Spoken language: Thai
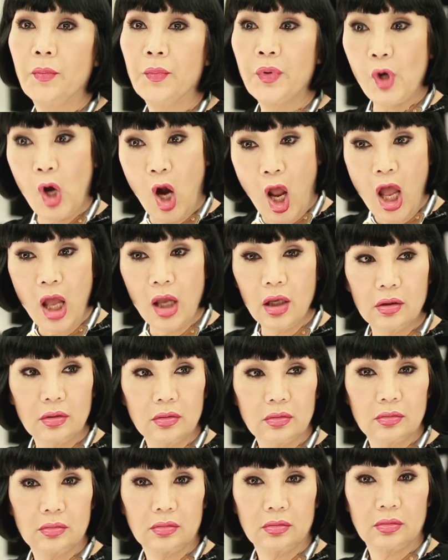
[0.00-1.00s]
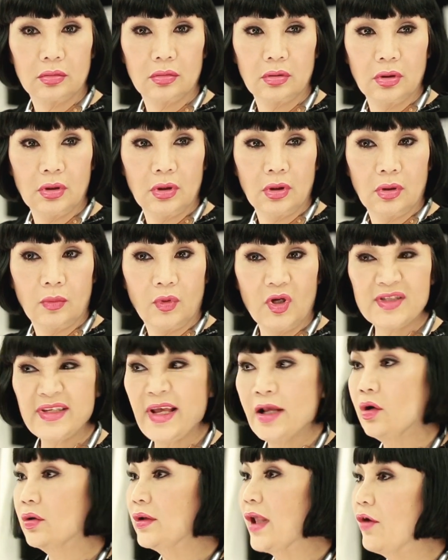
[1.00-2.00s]
เพราะ เพราะ
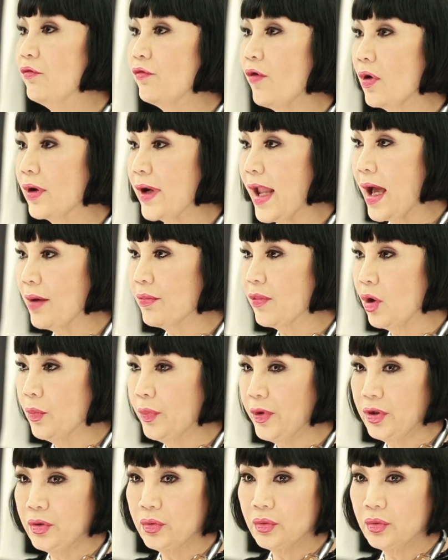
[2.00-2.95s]
ใส่รองเท้าฟองน้ำเข้าไป